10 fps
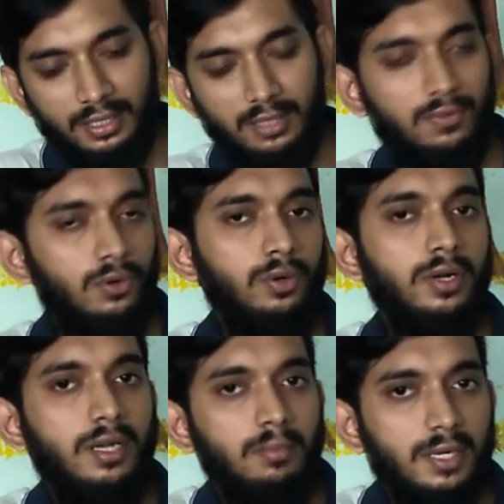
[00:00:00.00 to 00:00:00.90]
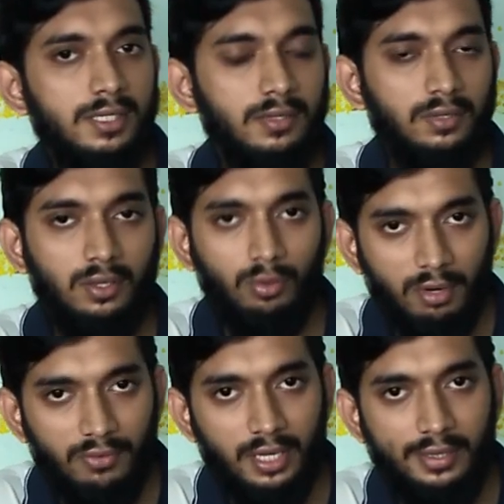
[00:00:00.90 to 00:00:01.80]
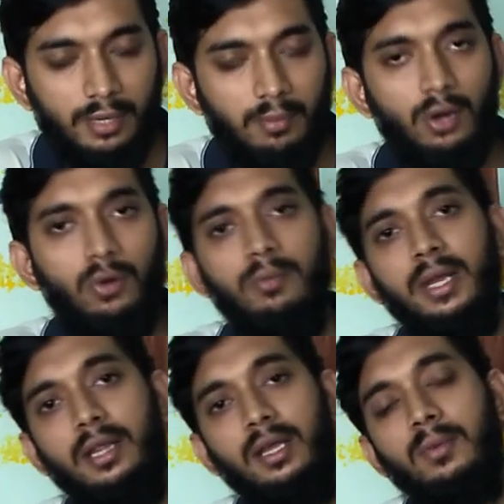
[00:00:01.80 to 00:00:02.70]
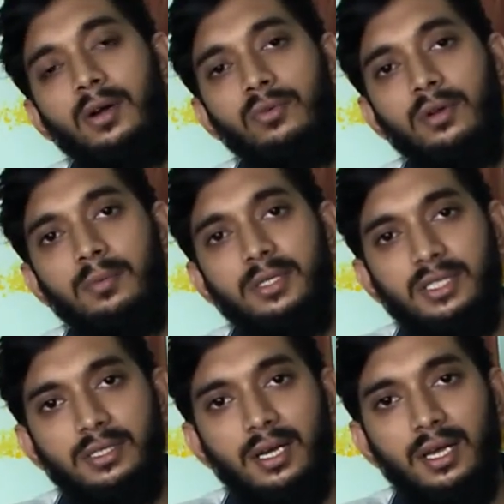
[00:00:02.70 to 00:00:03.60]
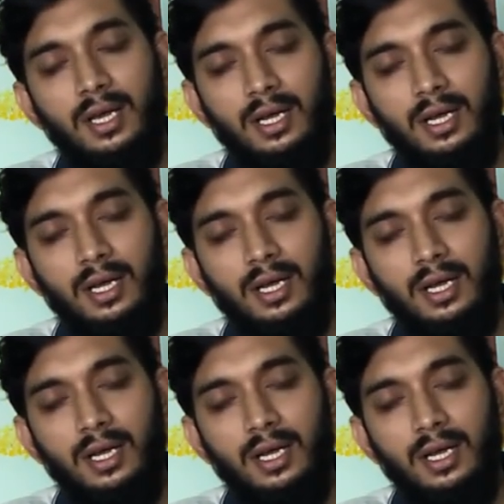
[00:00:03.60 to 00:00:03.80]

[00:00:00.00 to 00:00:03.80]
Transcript: இந்த ஃபோனோட டெம்பரேச்சர் வந்து ரொம்பவே அதிகமாகும் அப்படி அதிகமாகுன்ற பட்சத்தில்